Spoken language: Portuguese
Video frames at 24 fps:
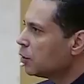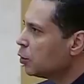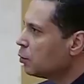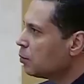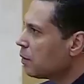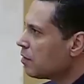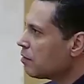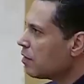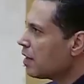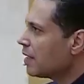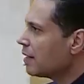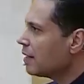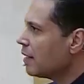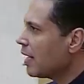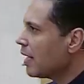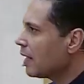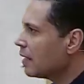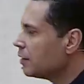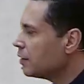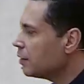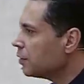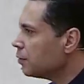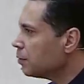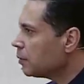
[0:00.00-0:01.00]
de uma
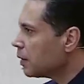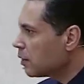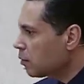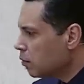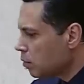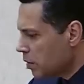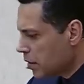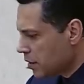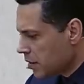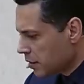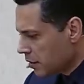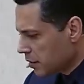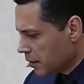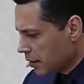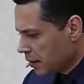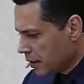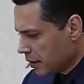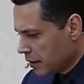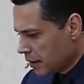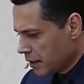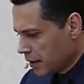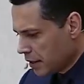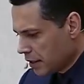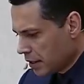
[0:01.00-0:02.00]
vaidade, de uma coisa
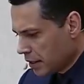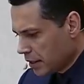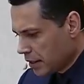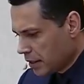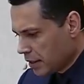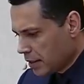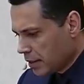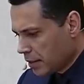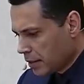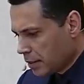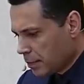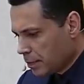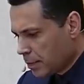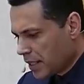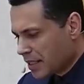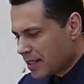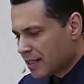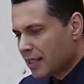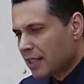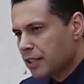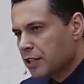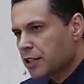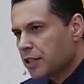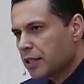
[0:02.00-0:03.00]

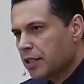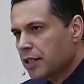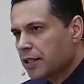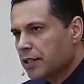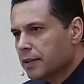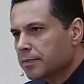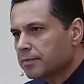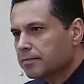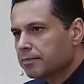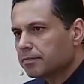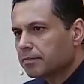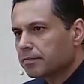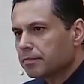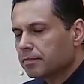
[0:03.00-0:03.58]
passageira.